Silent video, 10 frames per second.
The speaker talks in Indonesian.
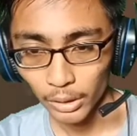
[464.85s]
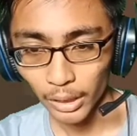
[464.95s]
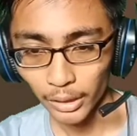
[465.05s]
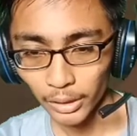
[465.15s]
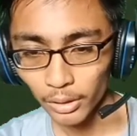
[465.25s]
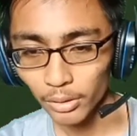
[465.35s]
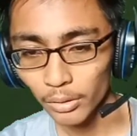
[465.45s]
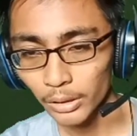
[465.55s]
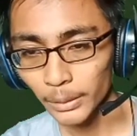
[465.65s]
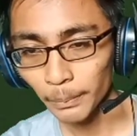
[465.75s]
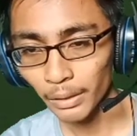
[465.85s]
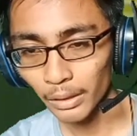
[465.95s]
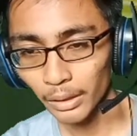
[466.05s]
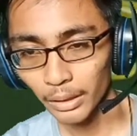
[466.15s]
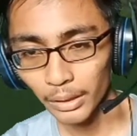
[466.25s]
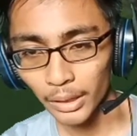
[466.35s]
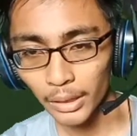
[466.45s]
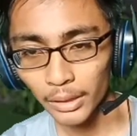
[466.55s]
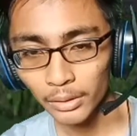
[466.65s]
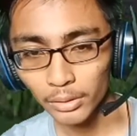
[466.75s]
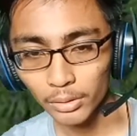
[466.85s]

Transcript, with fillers: Nah ini udah chapter 3 dan